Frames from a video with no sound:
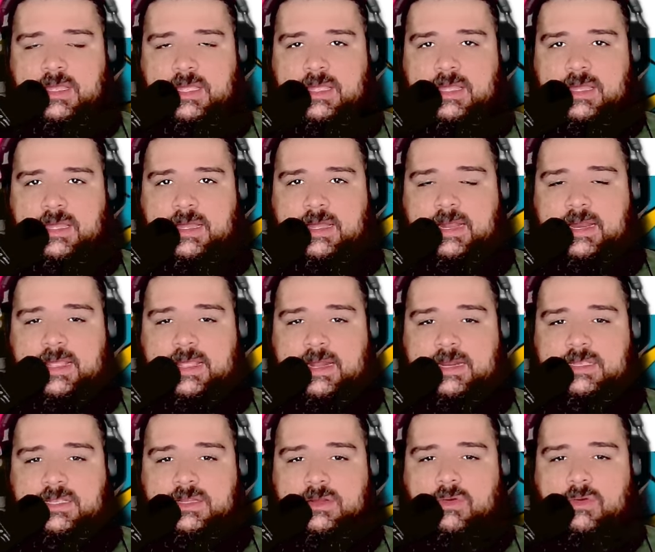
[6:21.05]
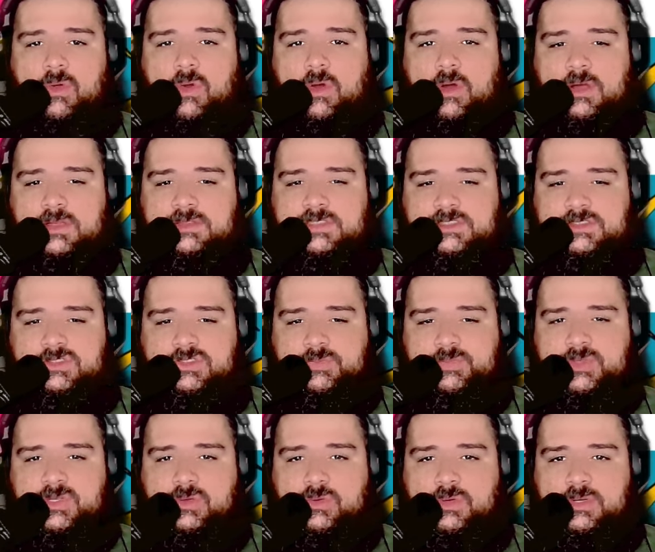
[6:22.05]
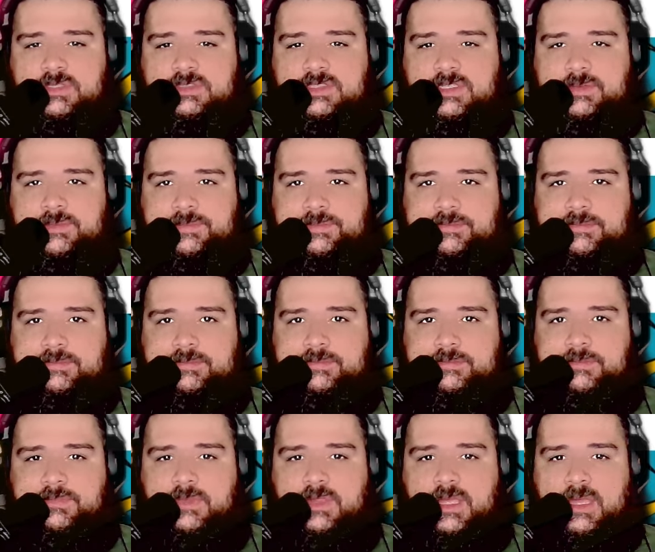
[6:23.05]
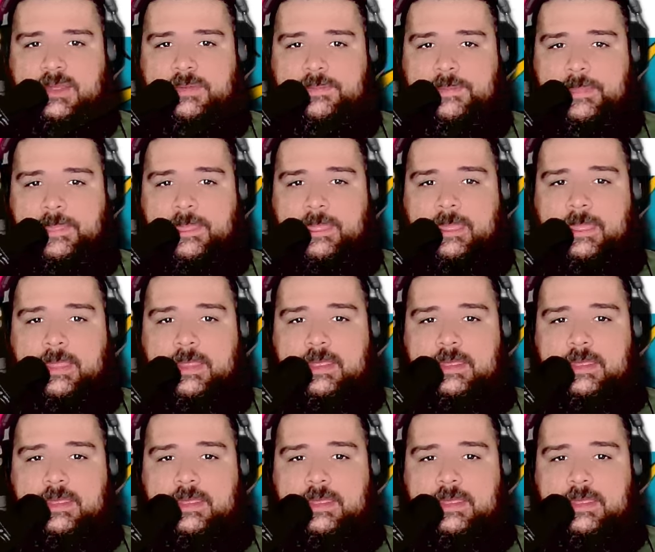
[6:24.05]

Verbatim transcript: é a galera que não gosta desse tipo de coisa, né?